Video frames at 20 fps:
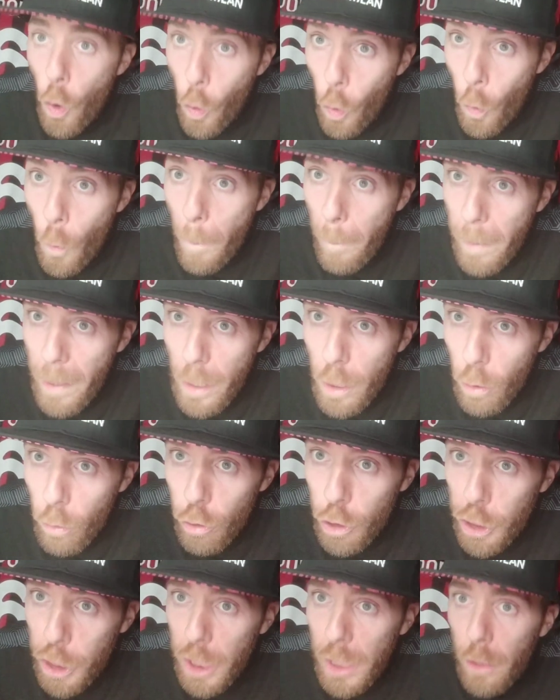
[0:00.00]
un
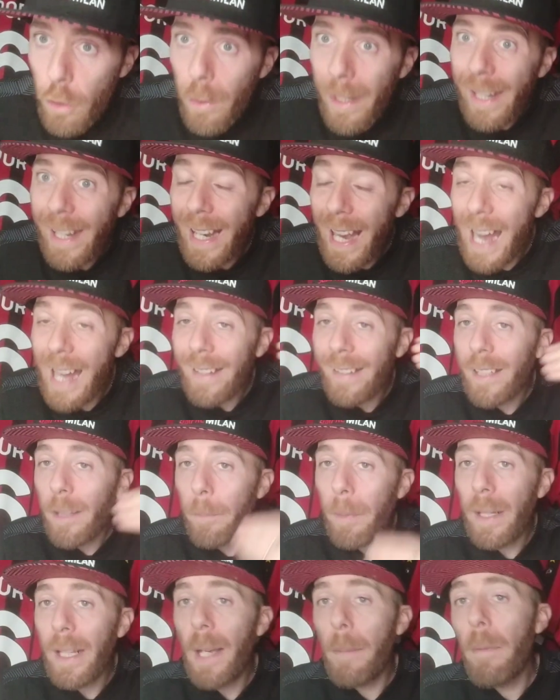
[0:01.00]
milioncino in
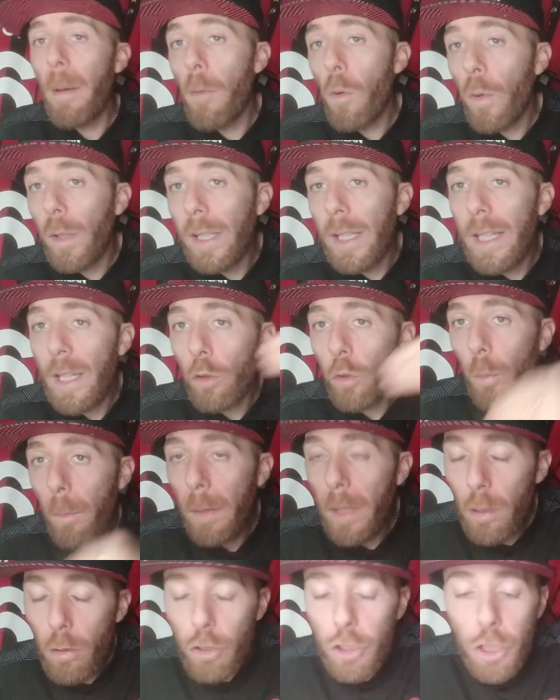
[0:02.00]
cassa perché abbiamo guadagnato un
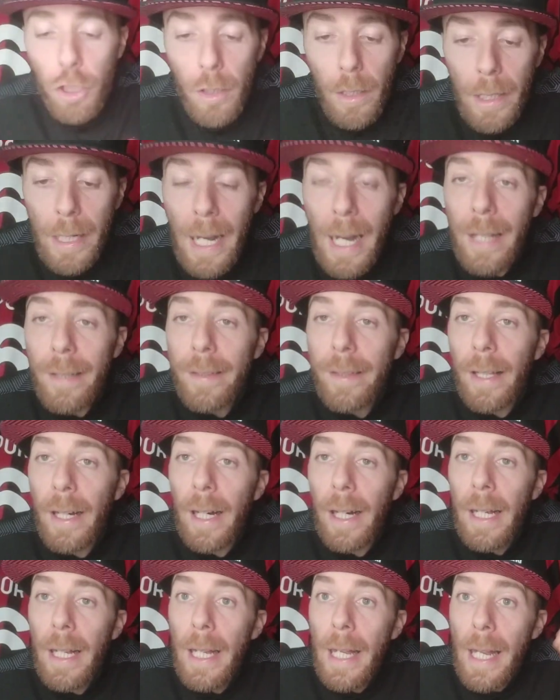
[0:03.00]
milioncino in
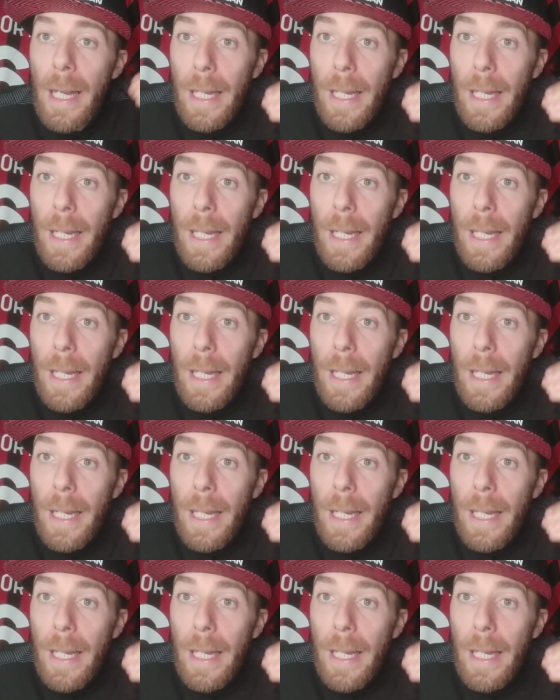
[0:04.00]
cassa.